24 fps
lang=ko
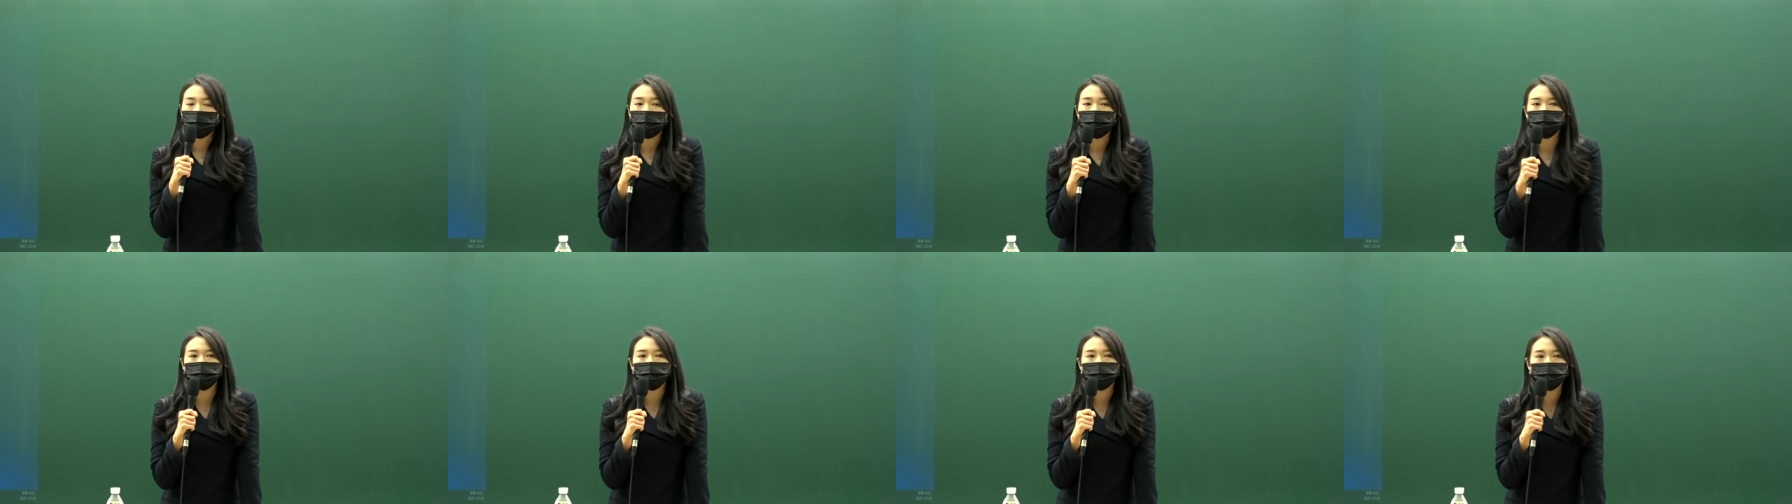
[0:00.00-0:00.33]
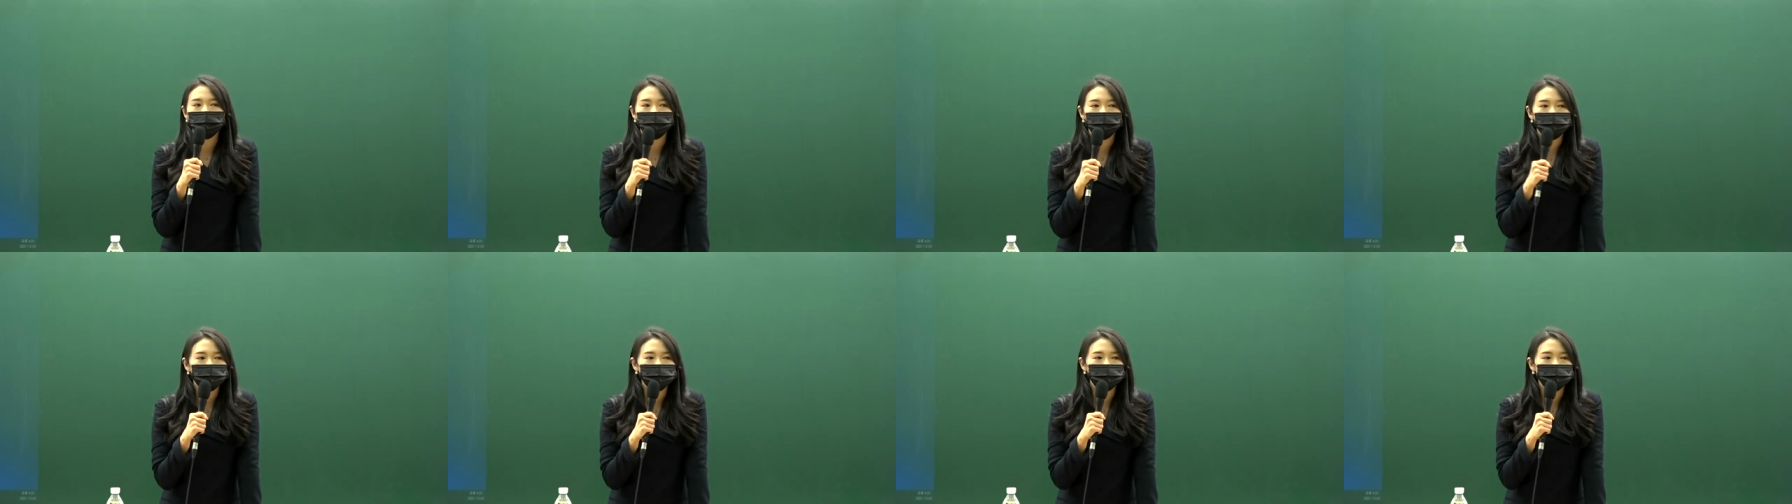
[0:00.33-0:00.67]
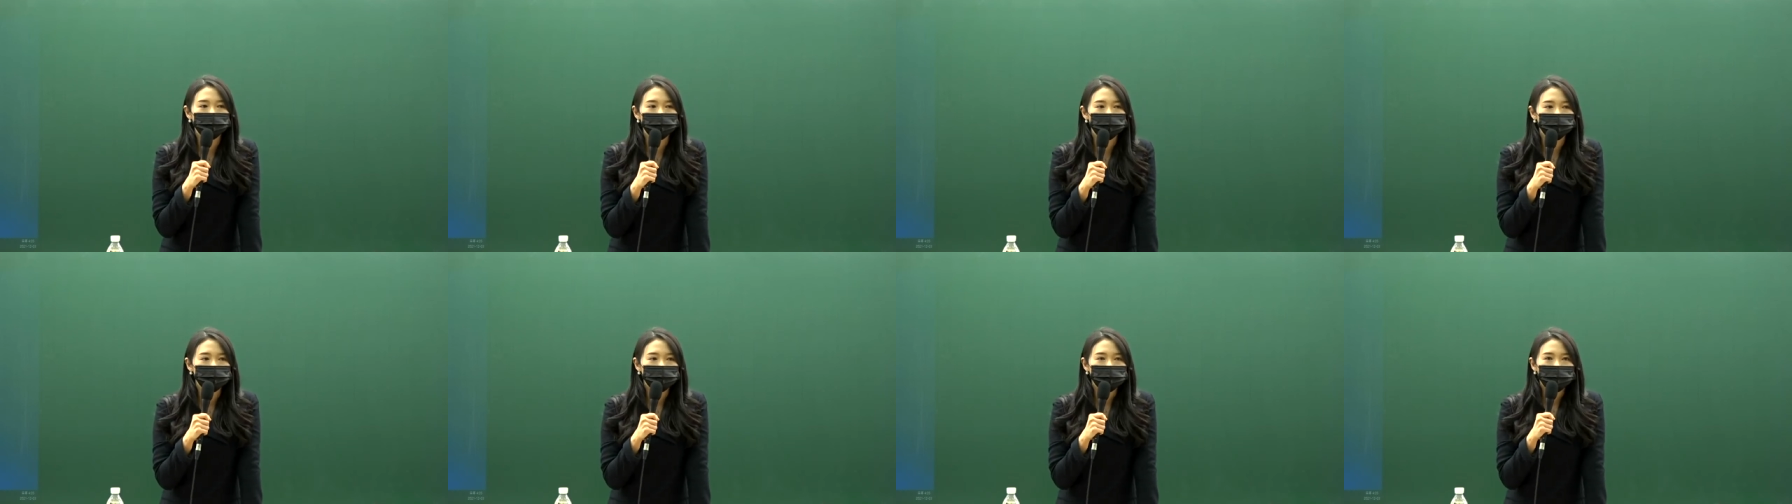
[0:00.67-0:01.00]
정리해서
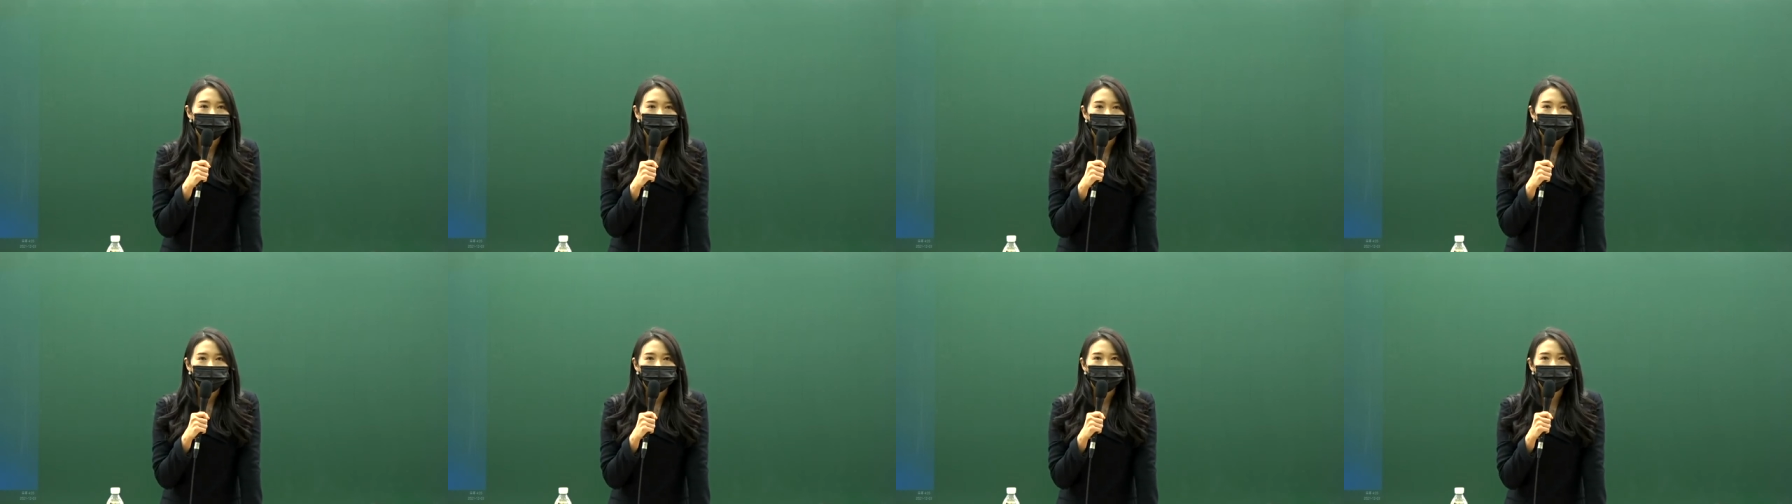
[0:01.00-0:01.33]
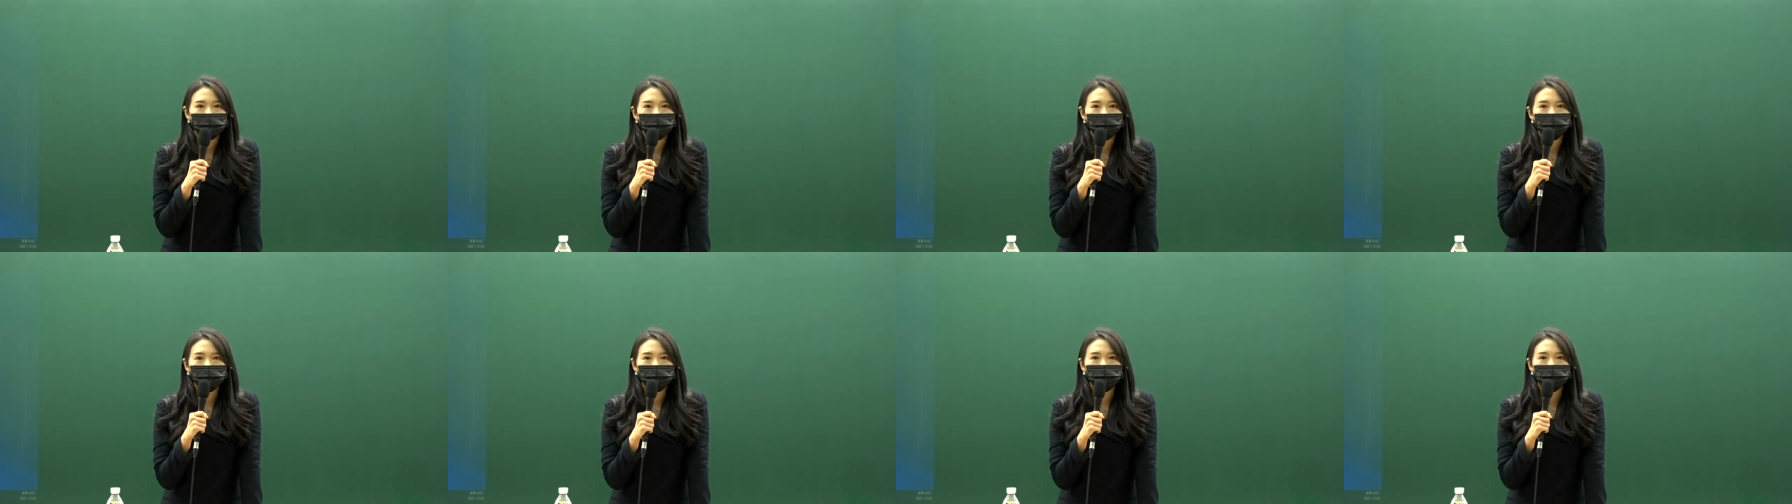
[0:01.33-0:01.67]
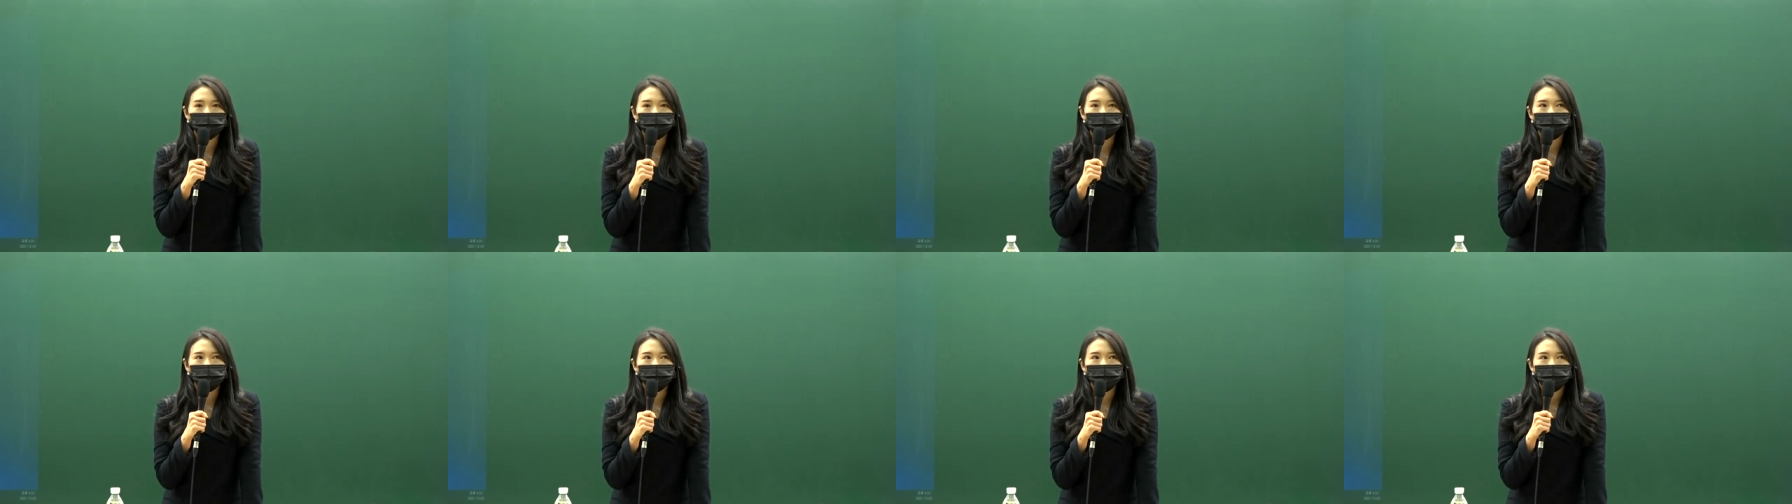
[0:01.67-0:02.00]
올해
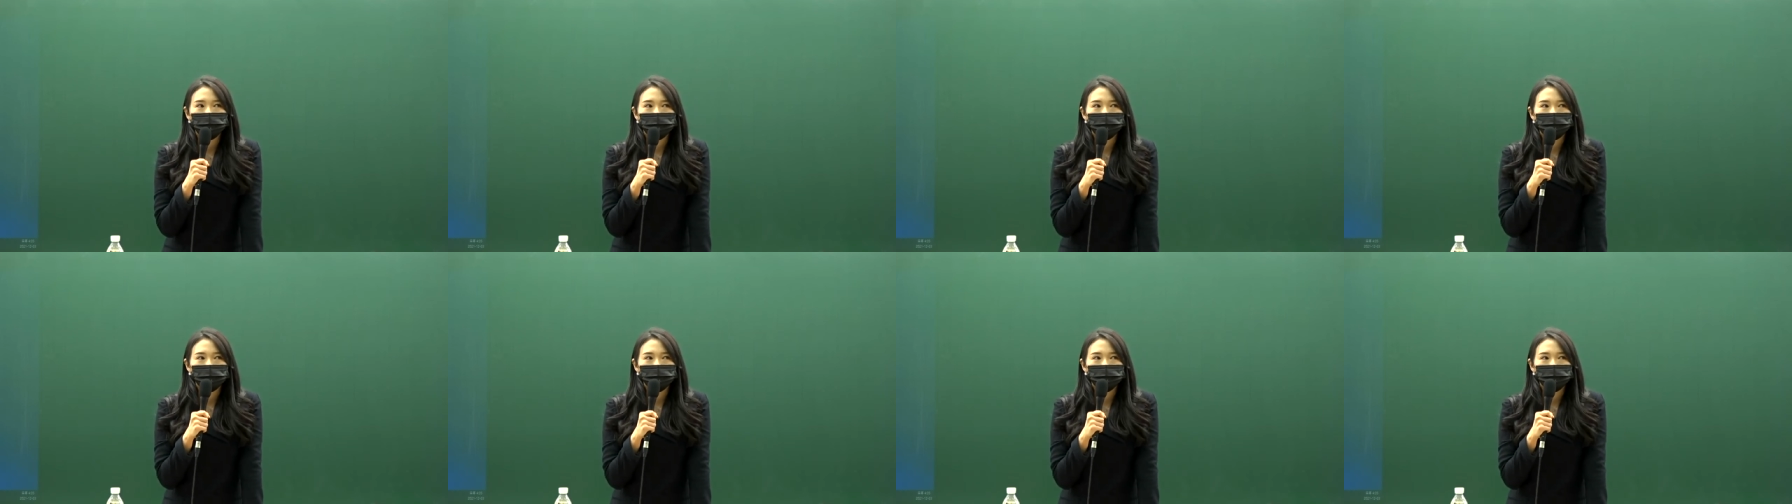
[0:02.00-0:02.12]
뭐